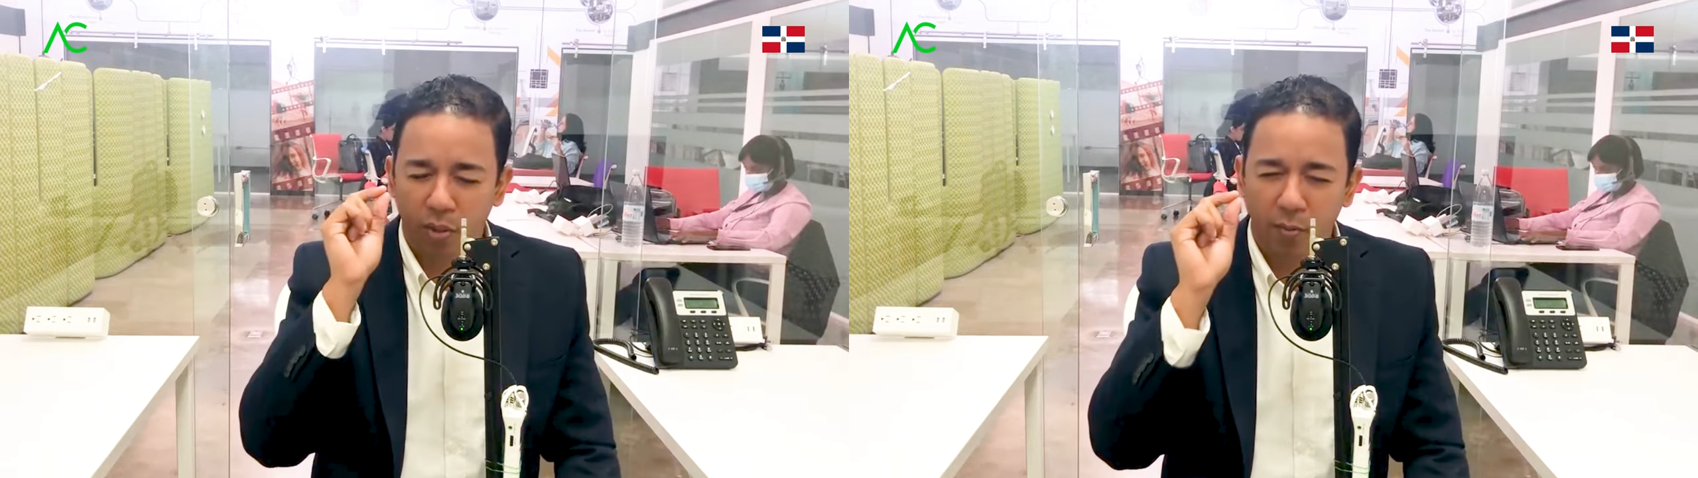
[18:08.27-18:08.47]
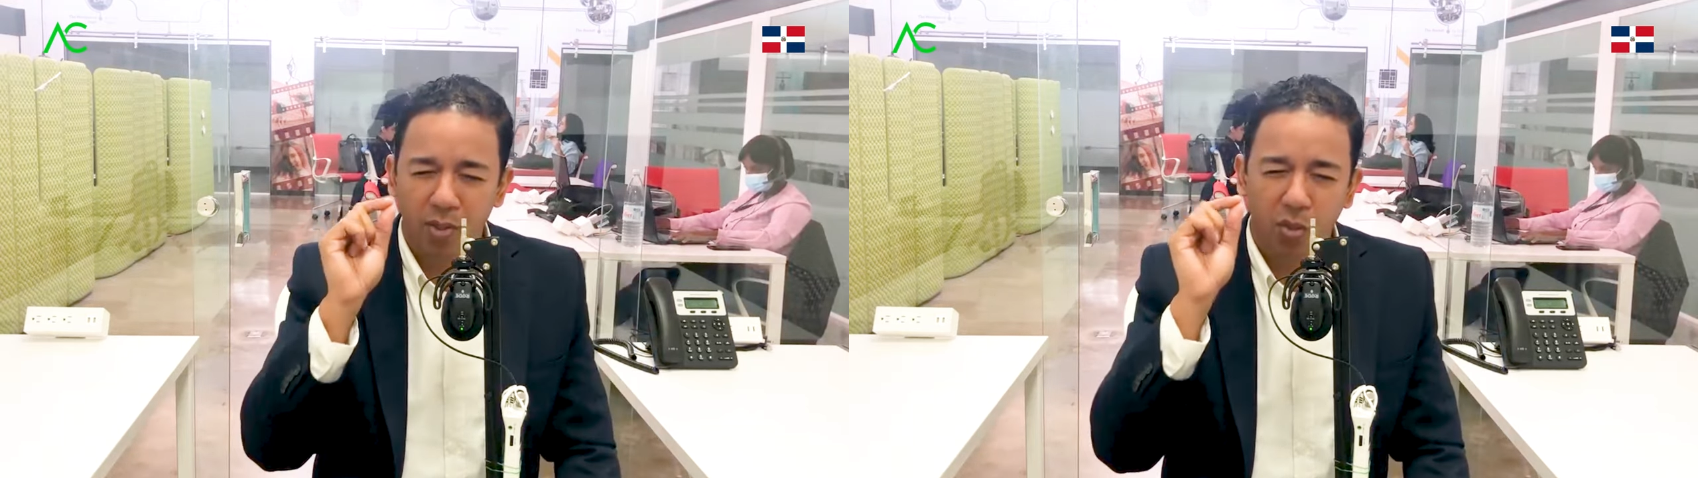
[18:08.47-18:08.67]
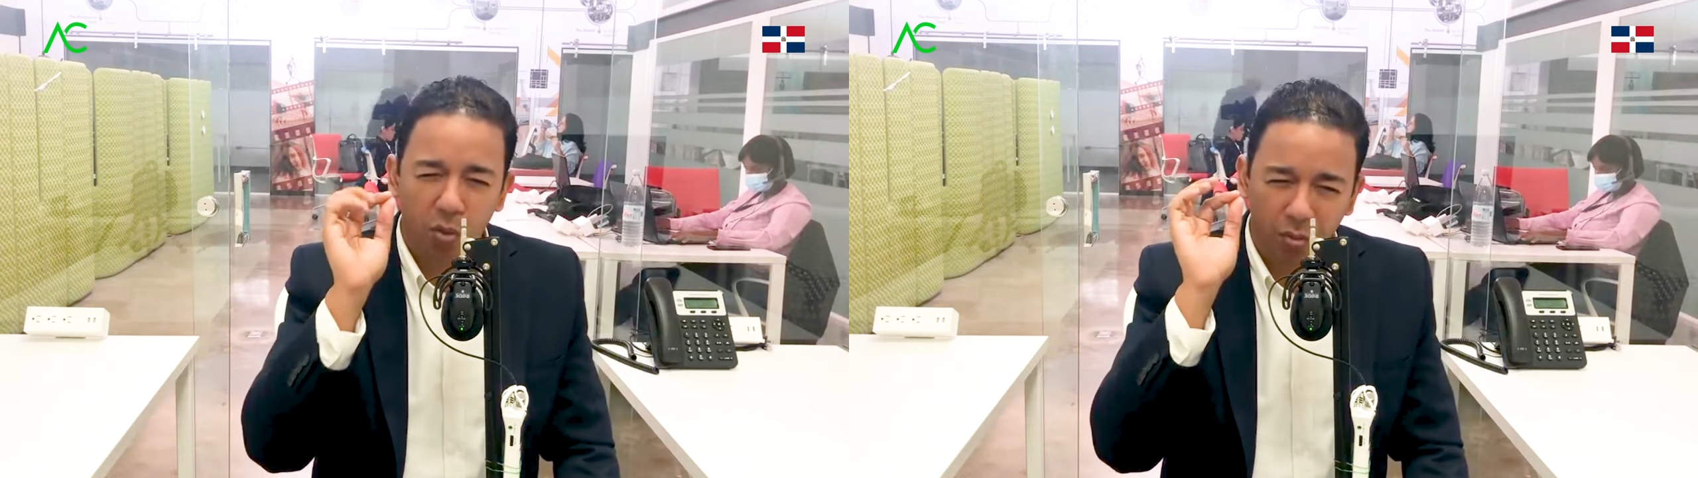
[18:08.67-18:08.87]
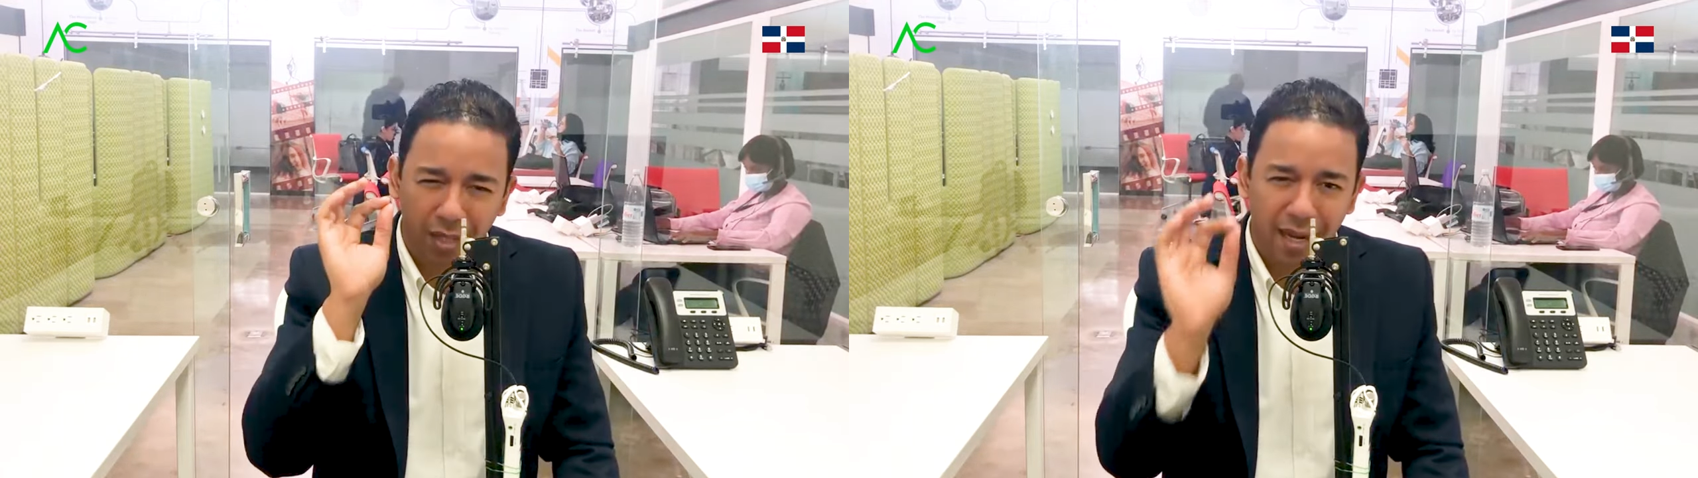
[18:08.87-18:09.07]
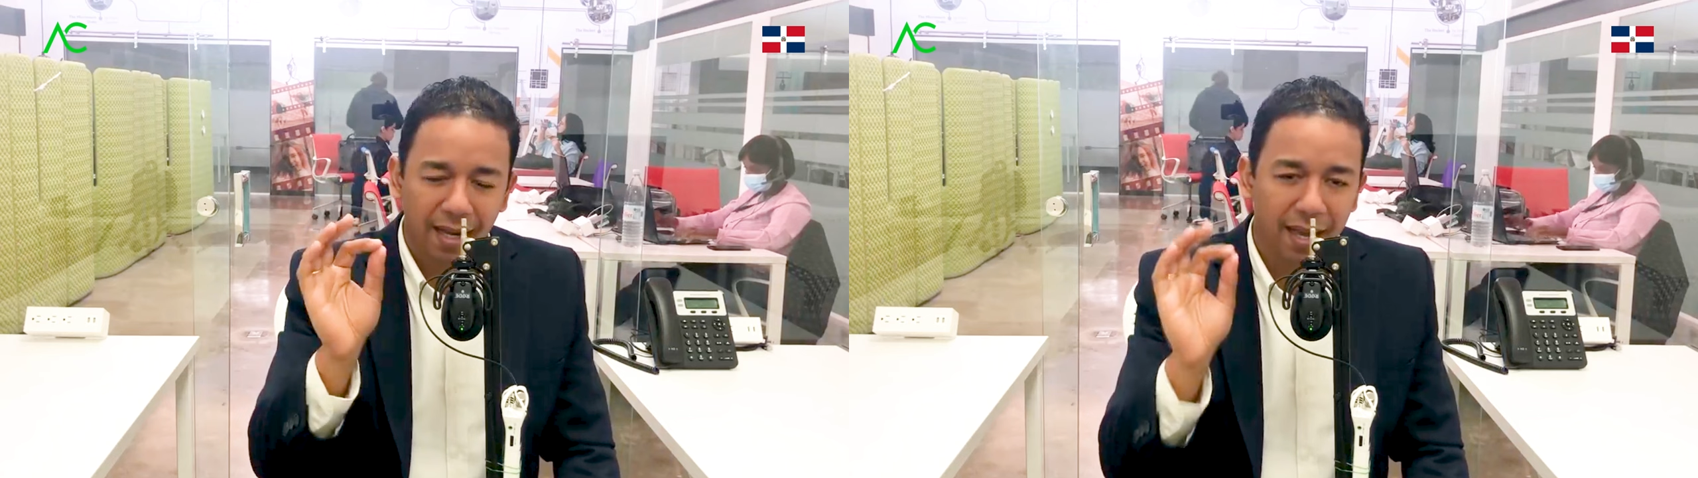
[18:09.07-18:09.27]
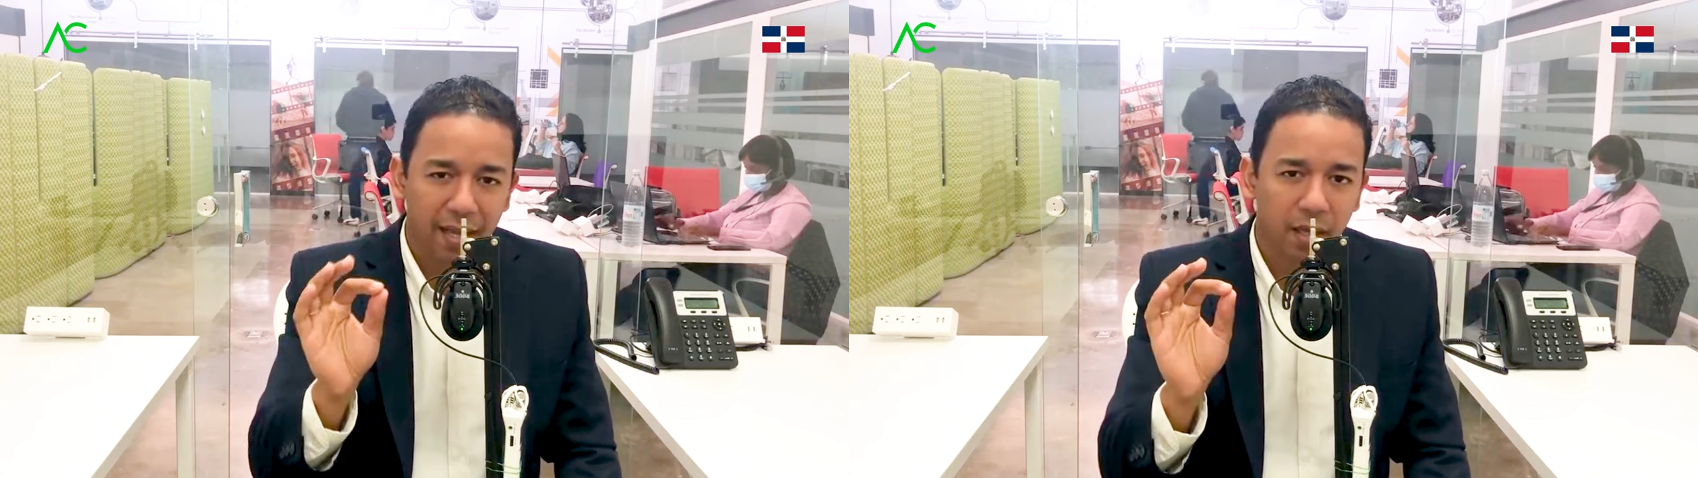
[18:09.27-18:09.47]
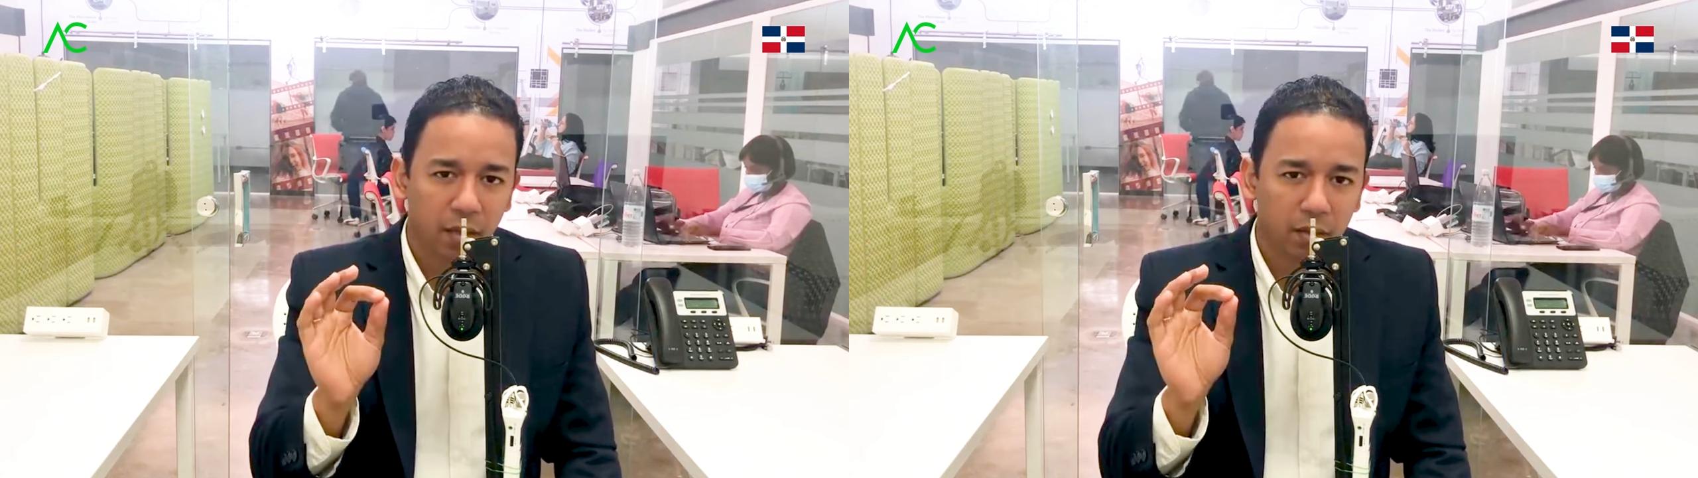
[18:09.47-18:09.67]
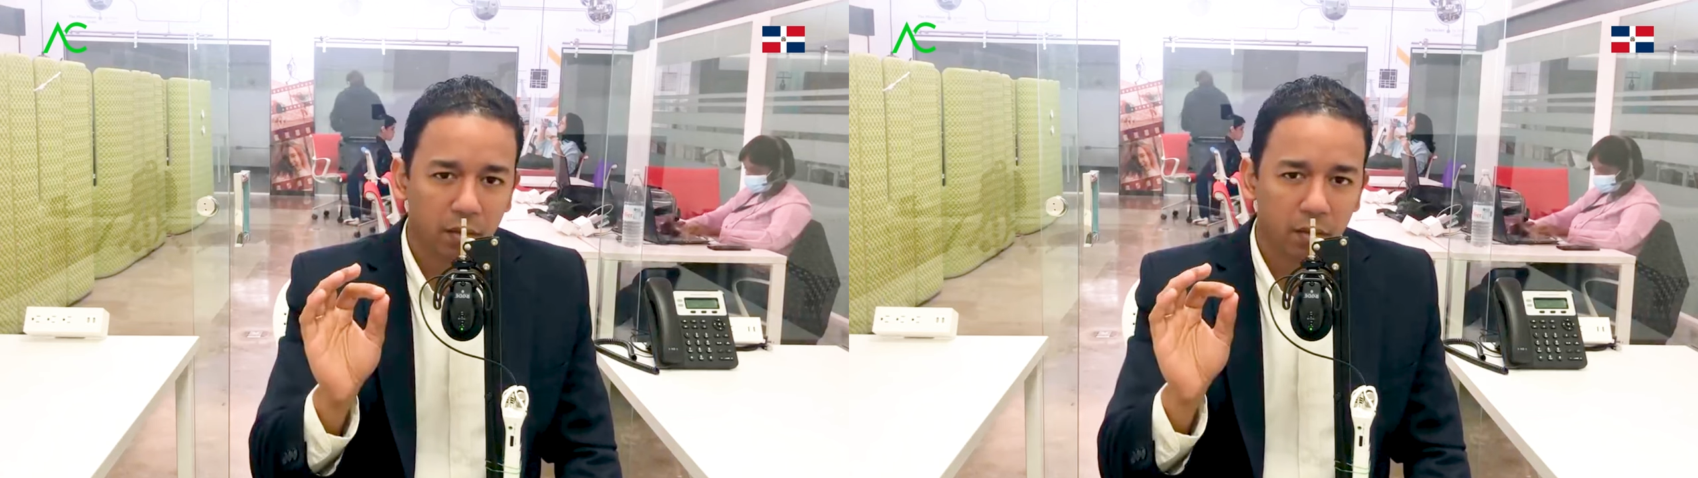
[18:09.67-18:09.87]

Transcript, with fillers: podemos escrutarla a ella,